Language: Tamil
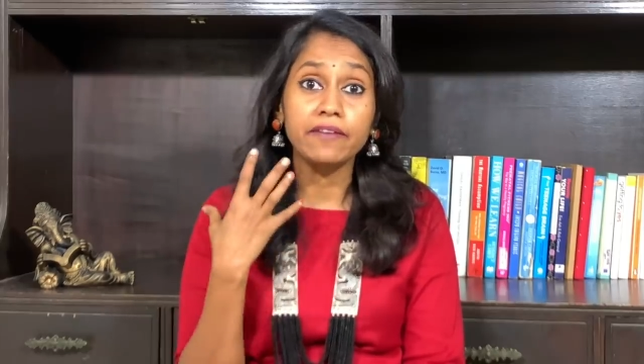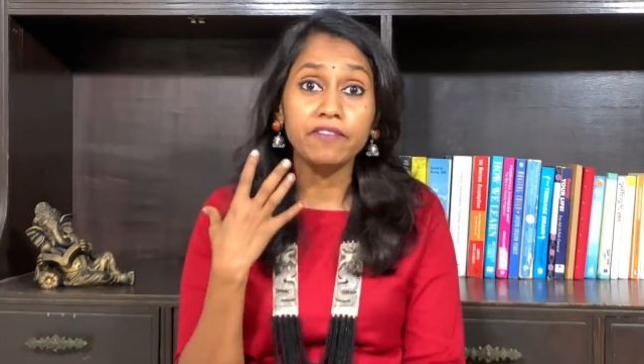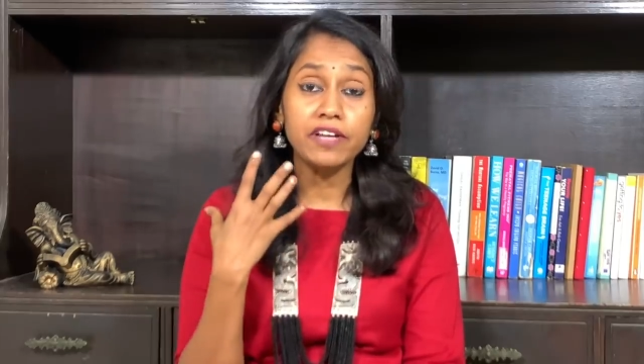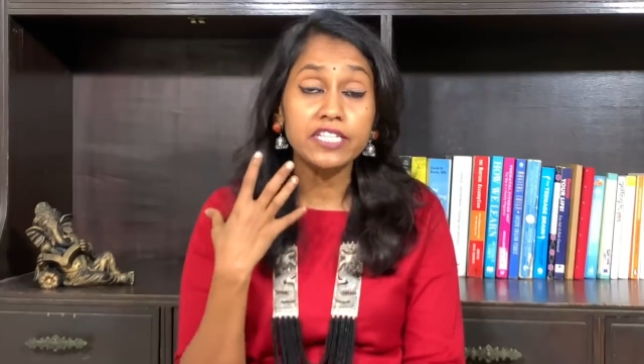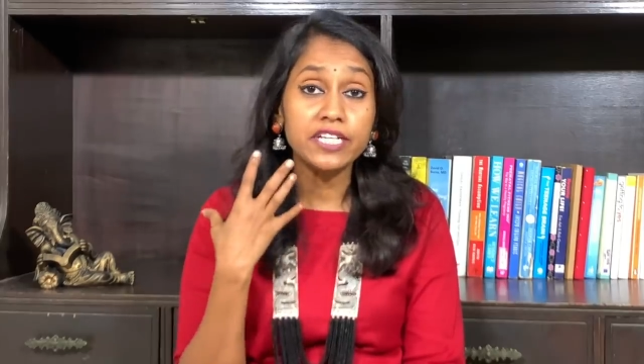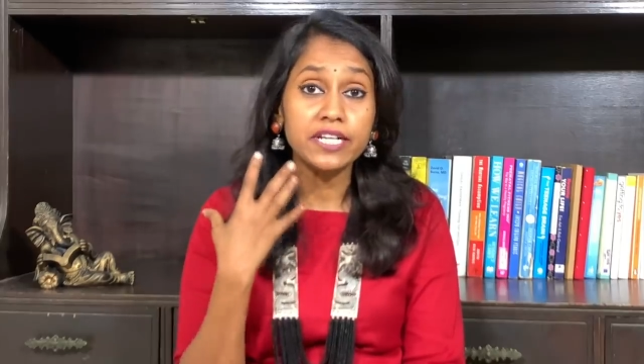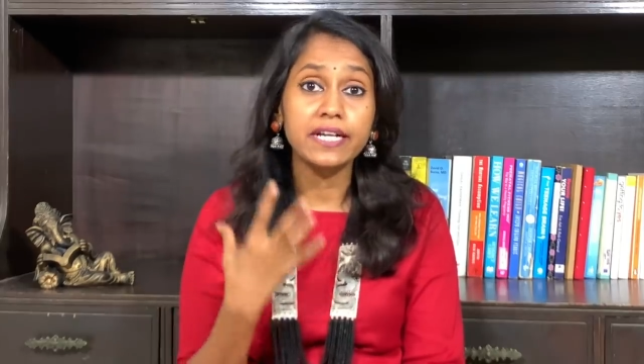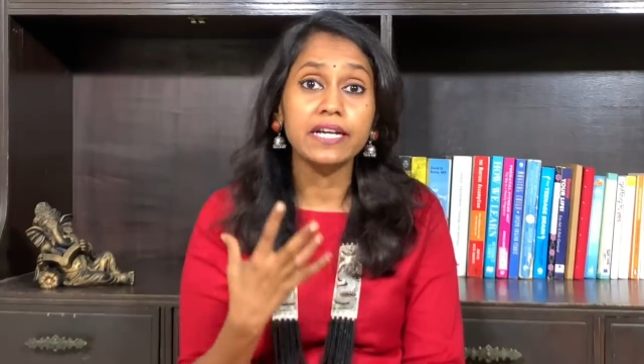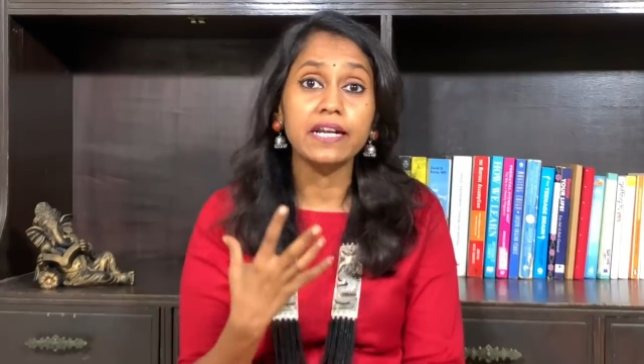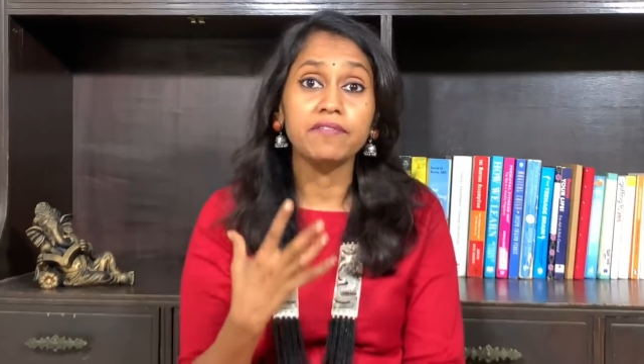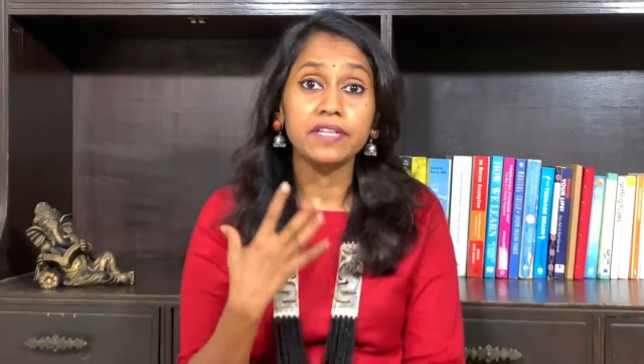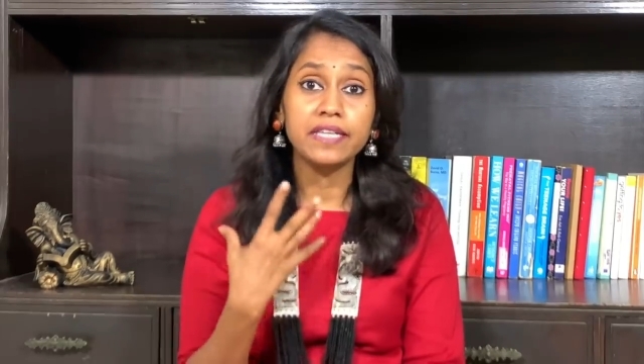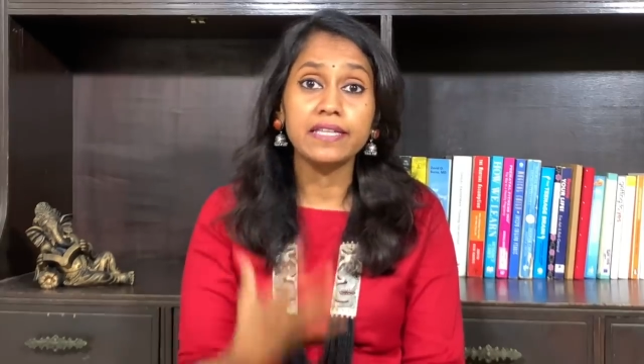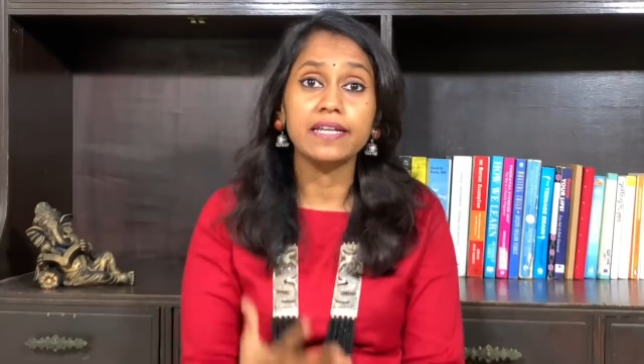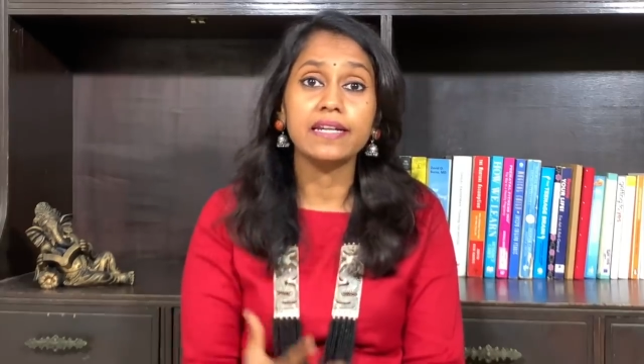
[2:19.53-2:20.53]
வச்சிருக்கிற
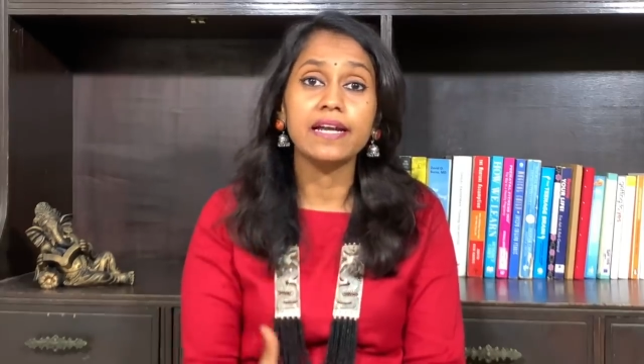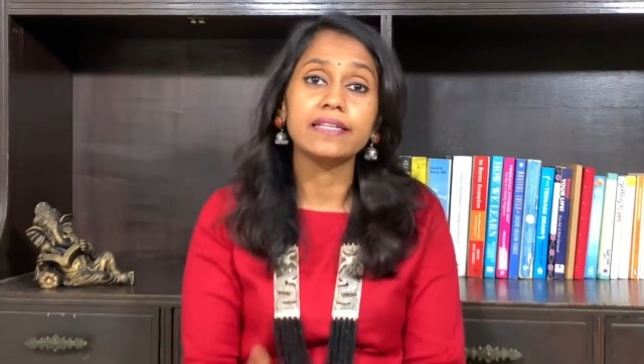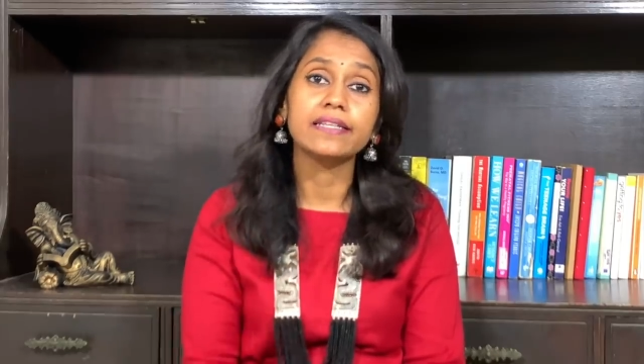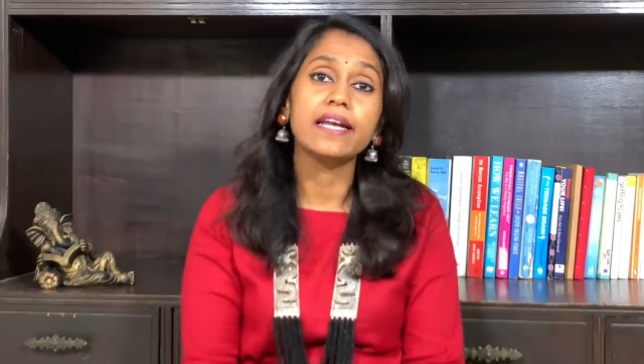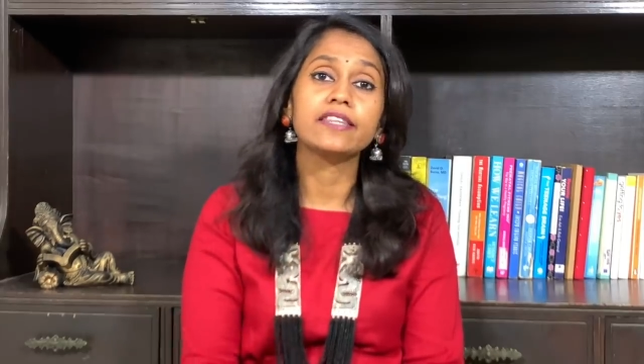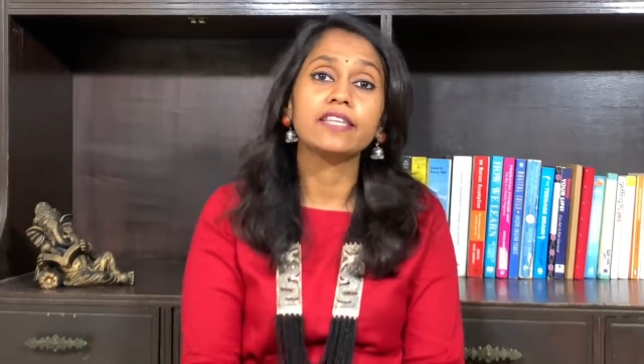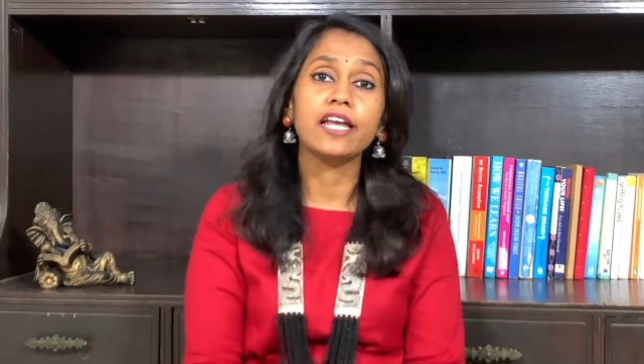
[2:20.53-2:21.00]
விதத்துல இருந்தே